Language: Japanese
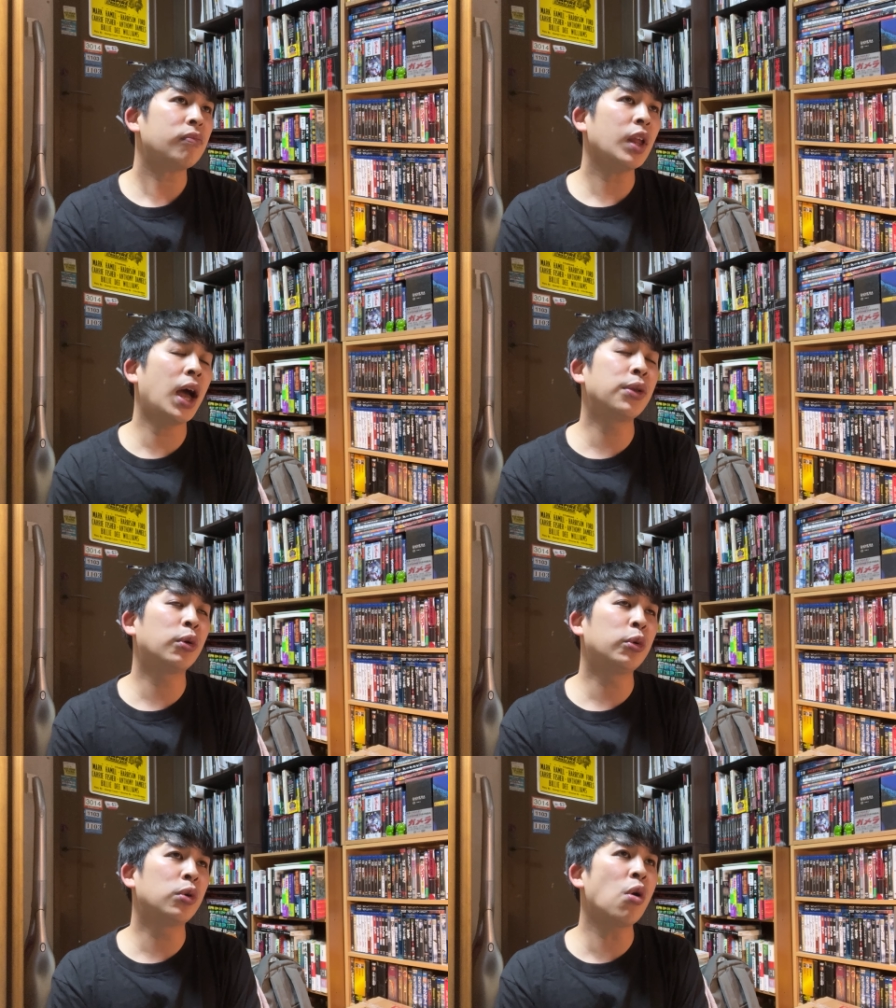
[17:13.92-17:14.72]
あ
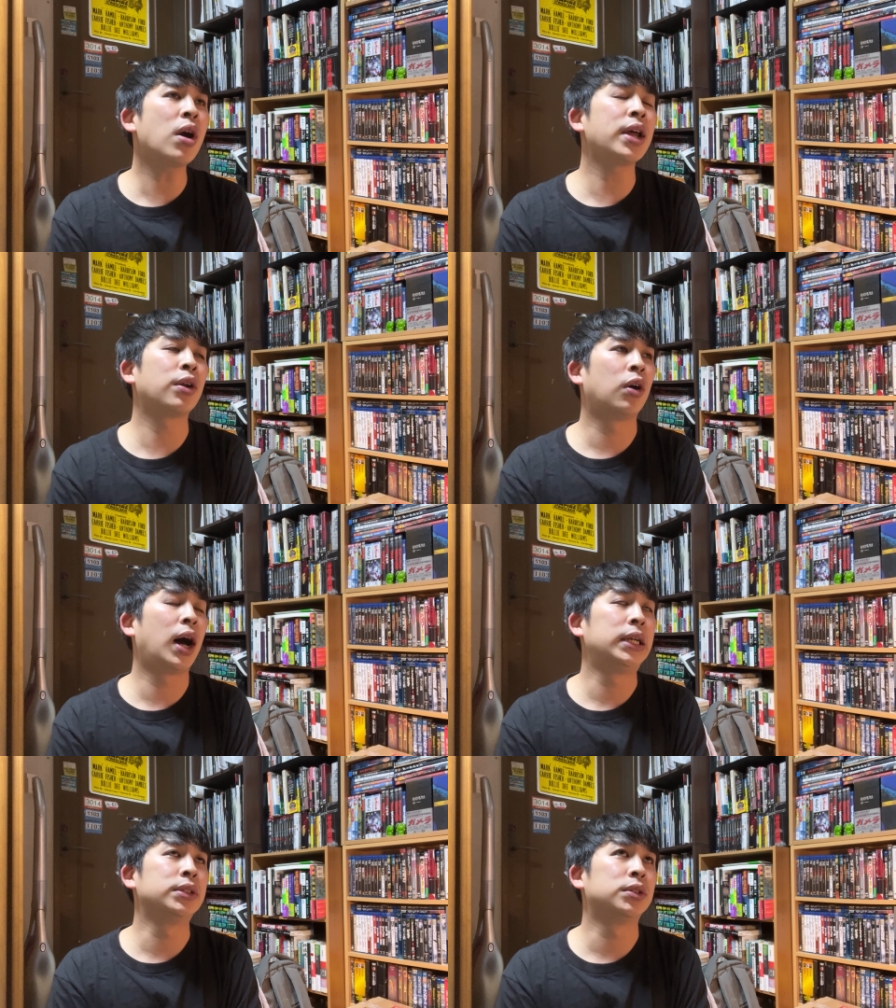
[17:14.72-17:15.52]
のー、今回の、
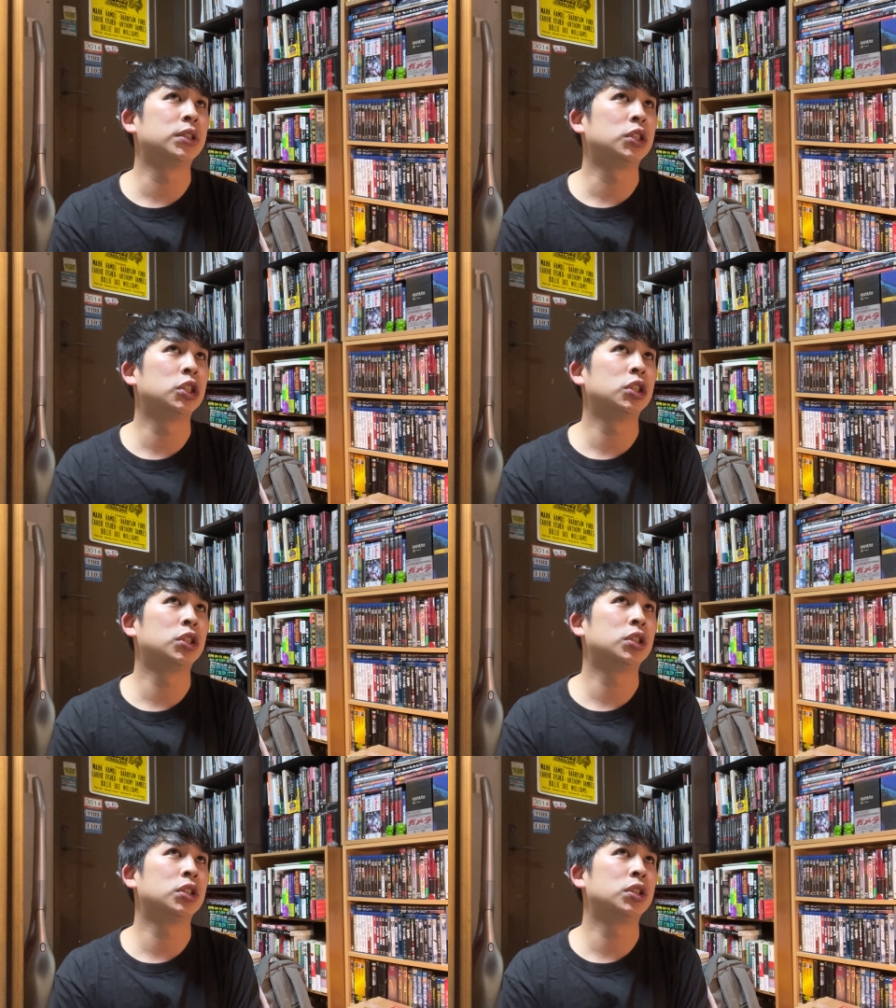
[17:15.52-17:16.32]
あ
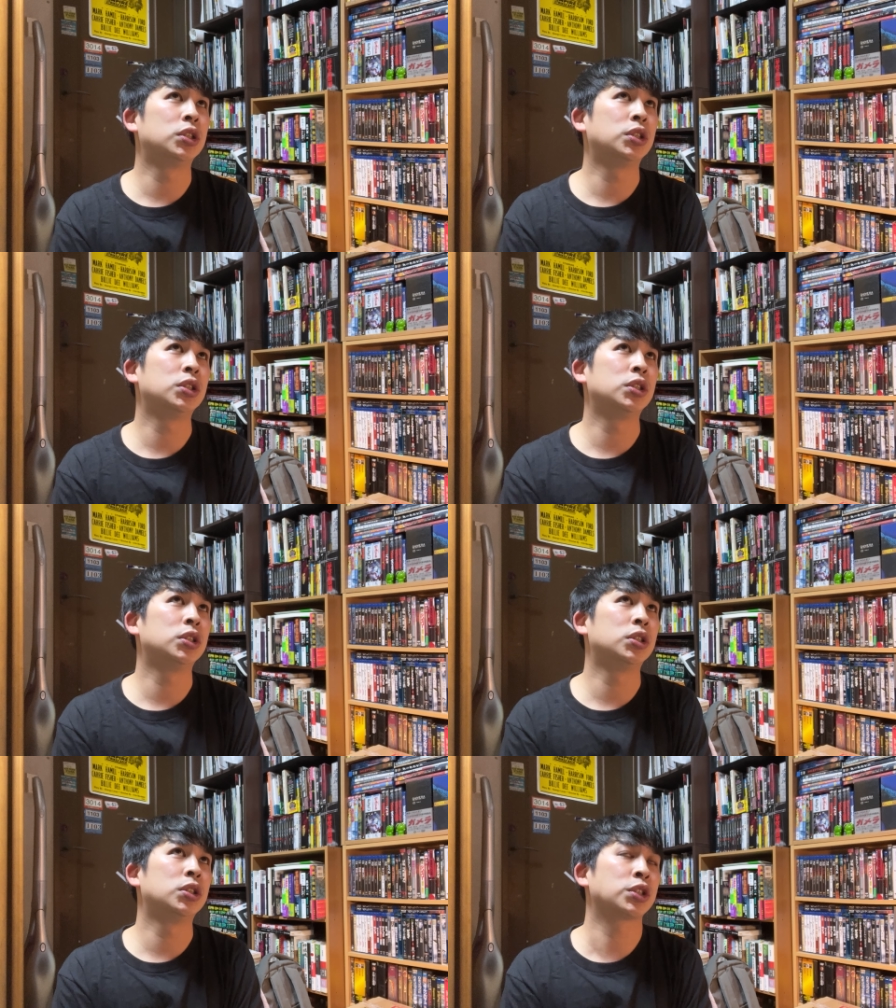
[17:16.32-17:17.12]

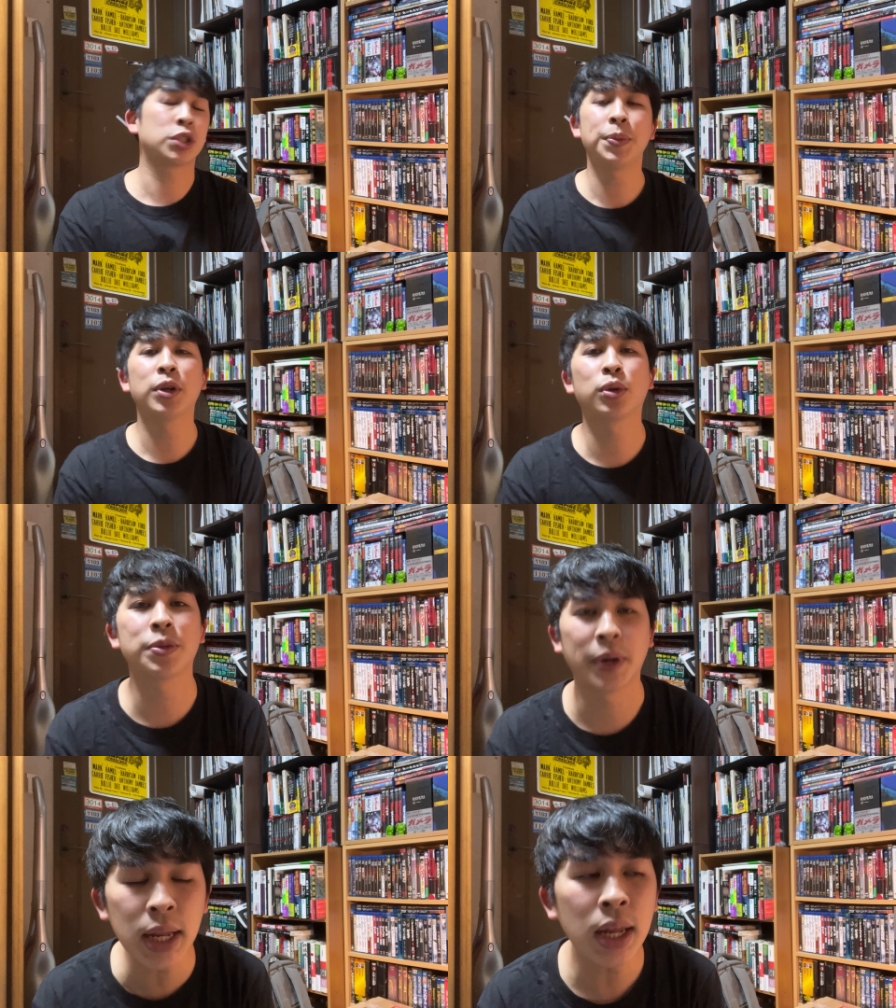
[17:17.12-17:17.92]
のー、すずめの戸
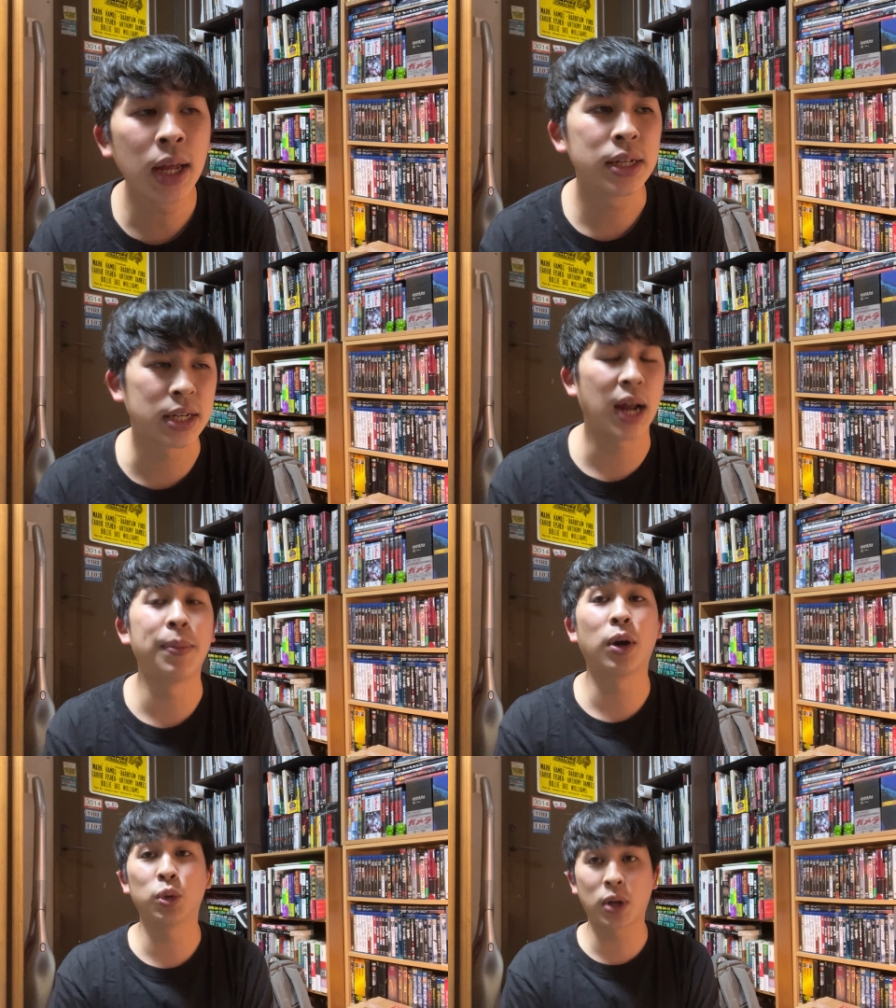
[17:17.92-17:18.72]
締まり、新海
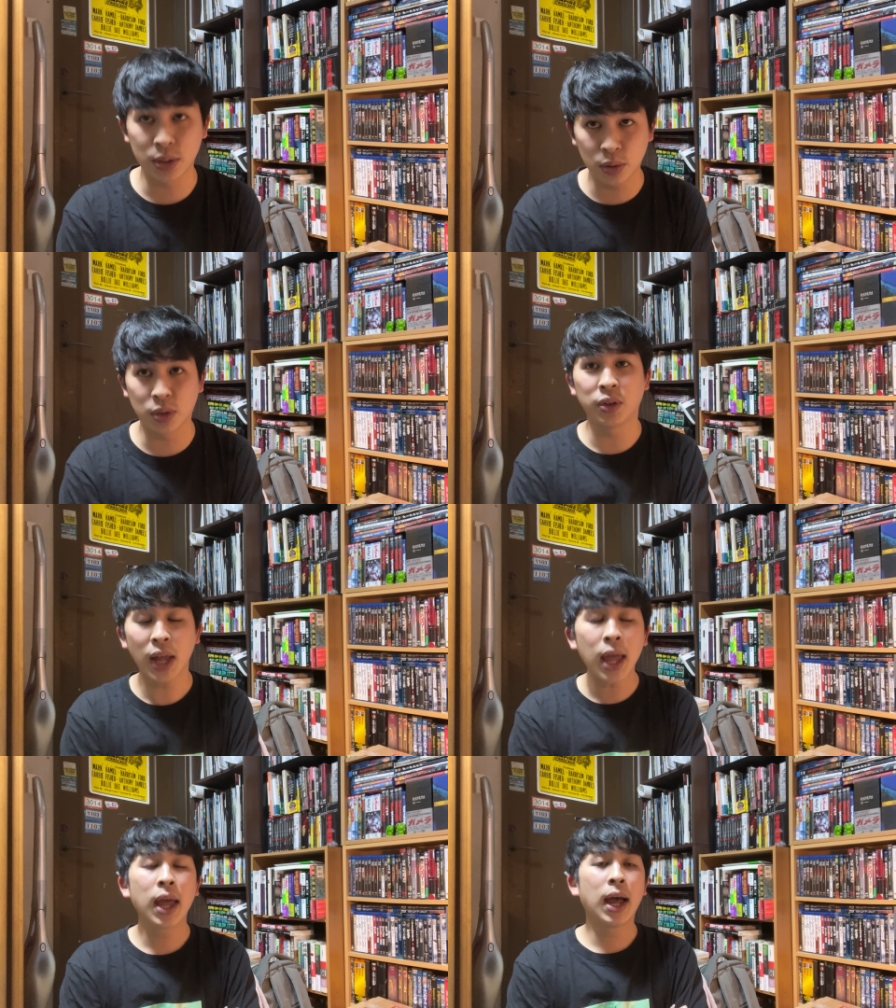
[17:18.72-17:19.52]
誠監督の
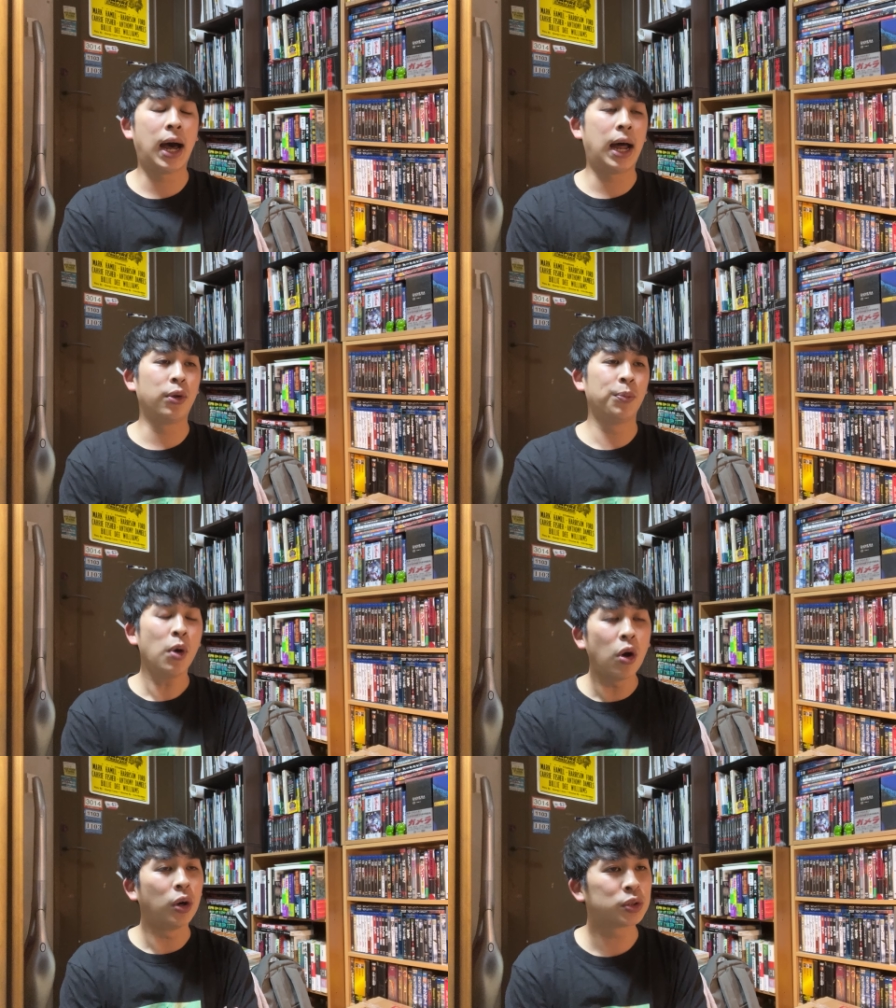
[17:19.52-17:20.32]
ね、あの、
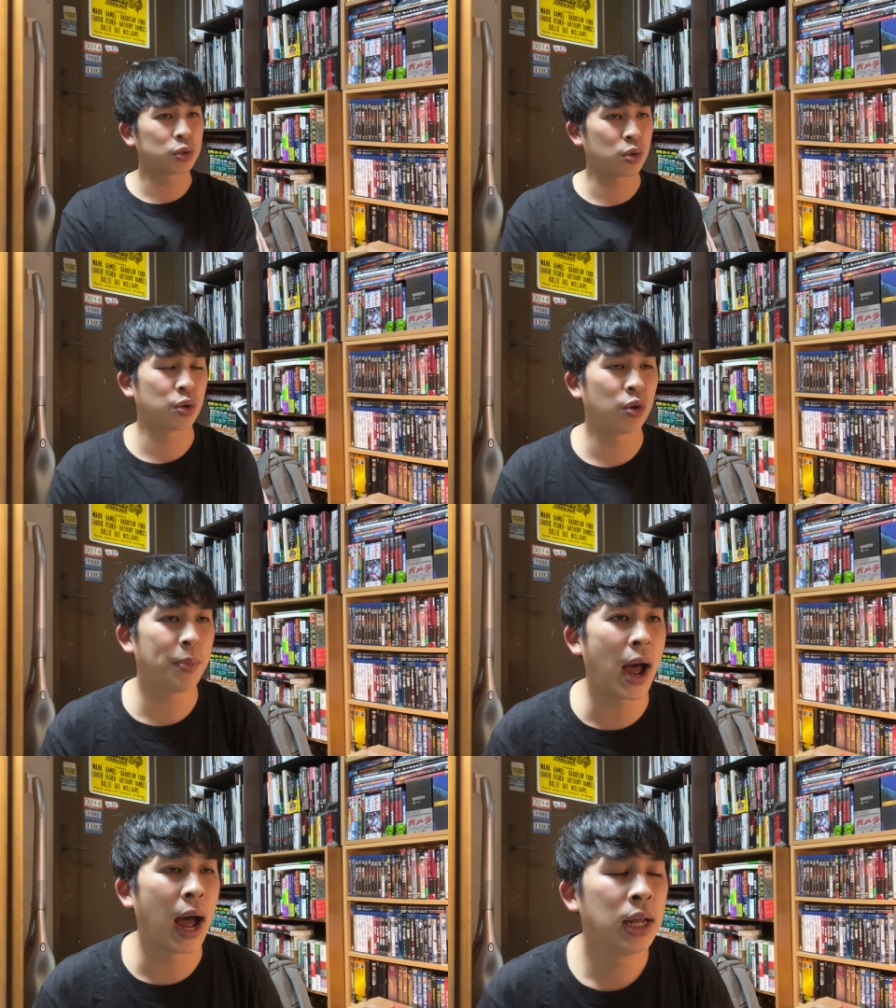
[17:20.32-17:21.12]
もう、ちょっとその、
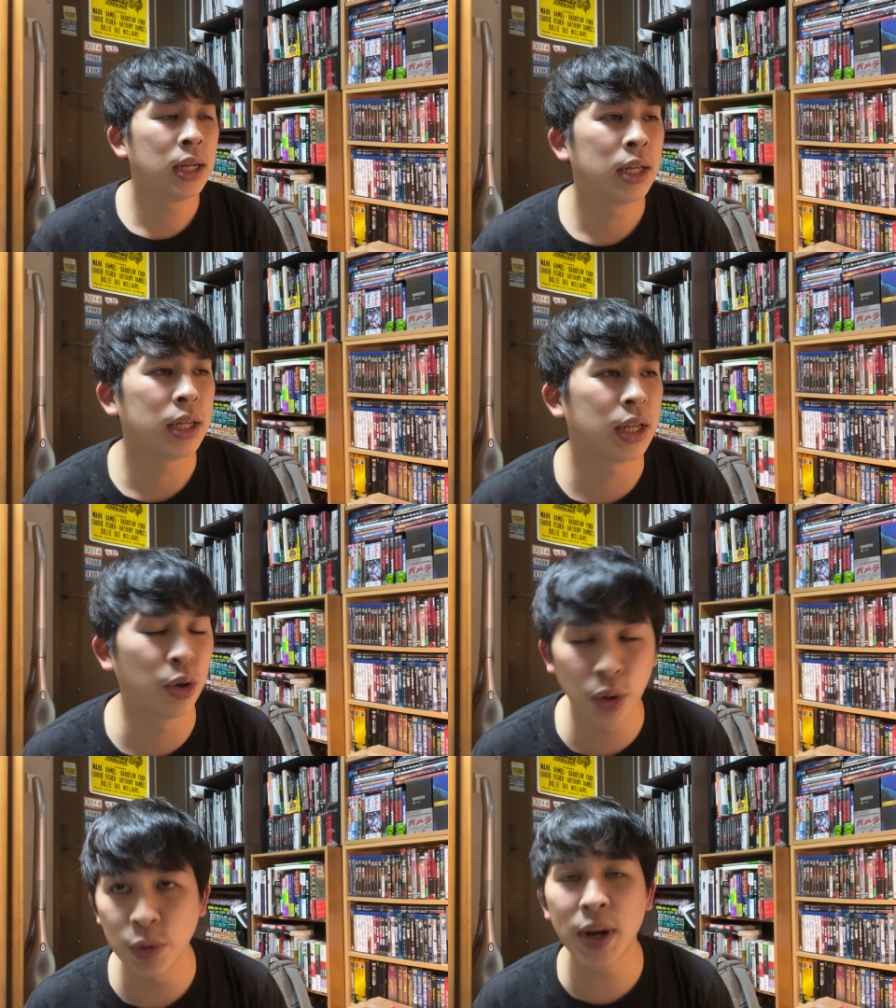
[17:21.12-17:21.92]
まあ、い
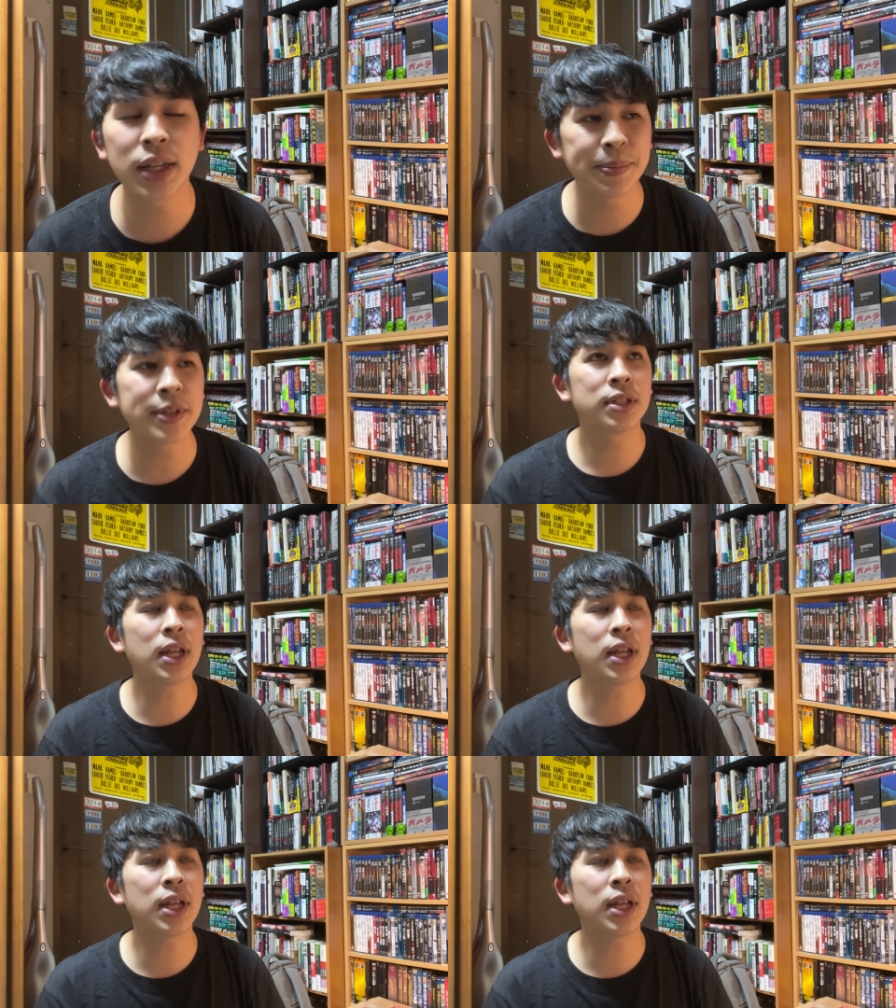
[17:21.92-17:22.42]
ろいろ言われてます。